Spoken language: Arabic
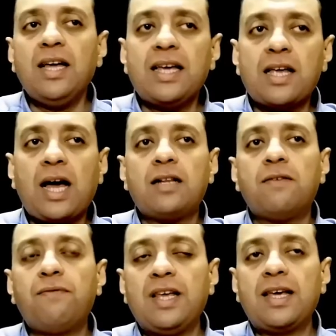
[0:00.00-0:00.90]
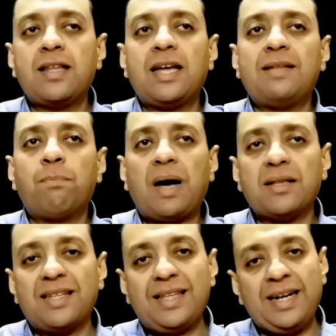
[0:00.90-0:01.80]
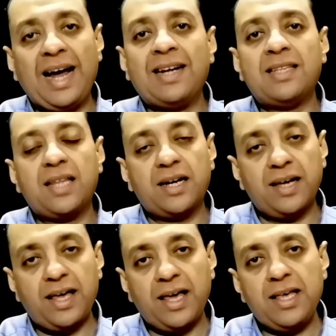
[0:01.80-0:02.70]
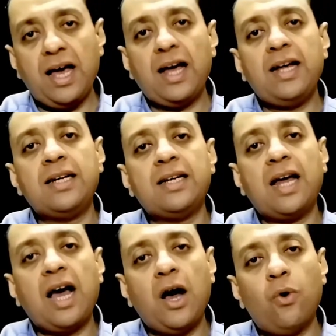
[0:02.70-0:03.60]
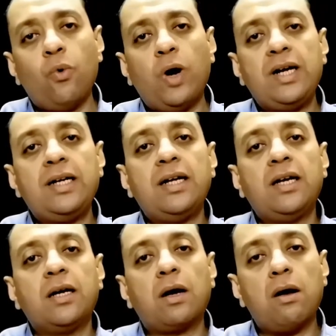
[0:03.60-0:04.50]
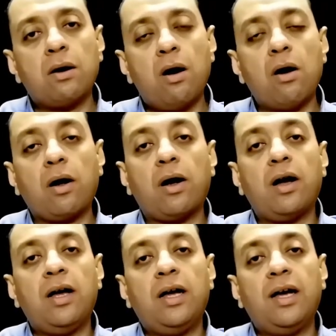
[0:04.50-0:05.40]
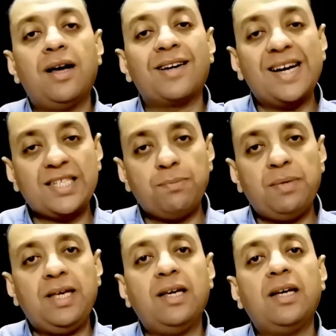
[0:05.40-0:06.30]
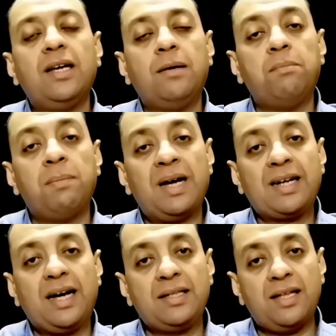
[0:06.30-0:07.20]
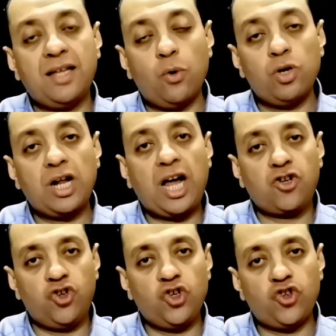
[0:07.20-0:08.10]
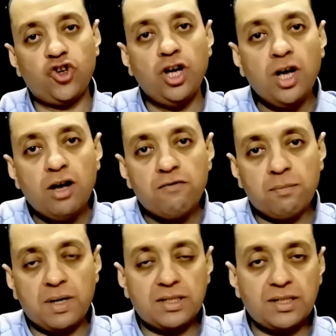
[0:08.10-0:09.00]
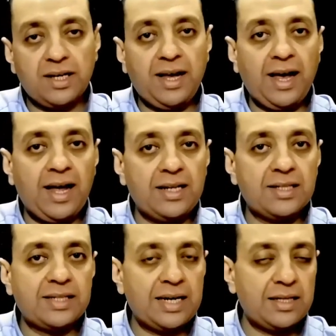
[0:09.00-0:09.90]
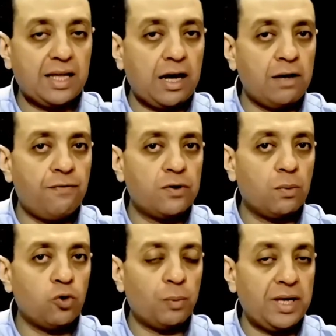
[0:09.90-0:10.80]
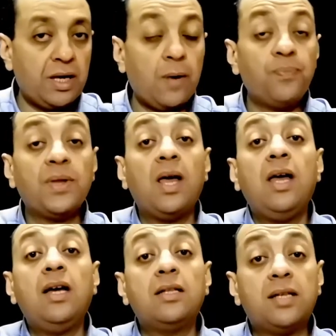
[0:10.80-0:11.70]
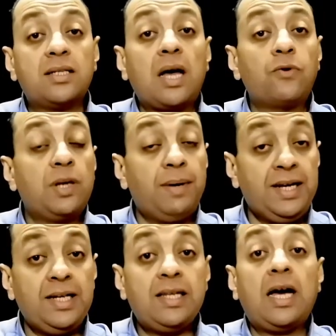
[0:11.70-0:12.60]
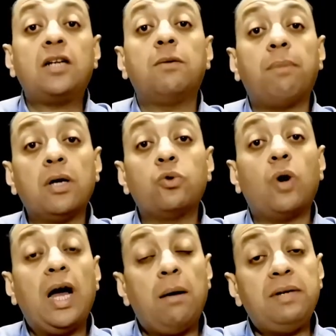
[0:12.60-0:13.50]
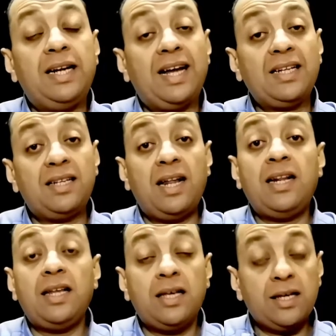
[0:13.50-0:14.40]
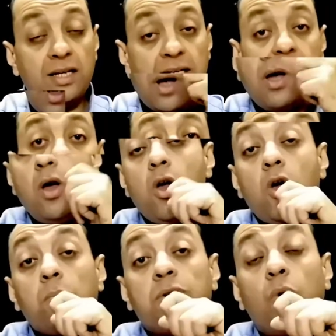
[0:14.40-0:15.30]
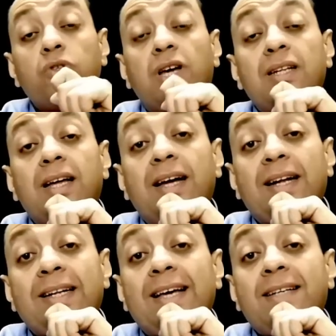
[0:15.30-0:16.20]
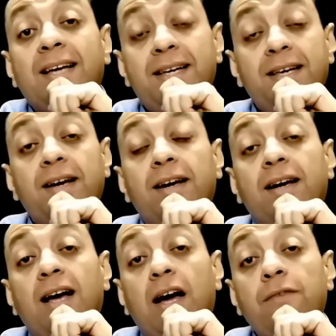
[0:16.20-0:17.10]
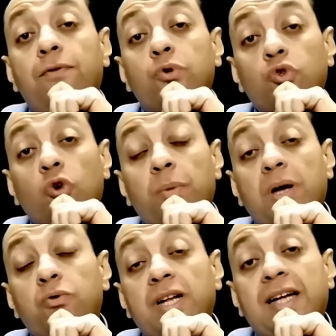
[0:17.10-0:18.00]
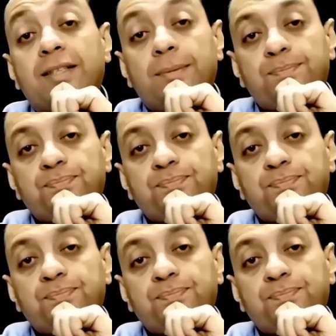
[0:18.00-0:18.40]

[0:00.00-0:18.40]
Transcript: يعني في كده بعض الدلائل التاريخية إن أول آه، قرار آه، رسمي بمنع تداول الحشيش في مصر كان سنة 1879 يعني برضو قبل الاحتلال الإنجليزي بنوصل ليناير 1903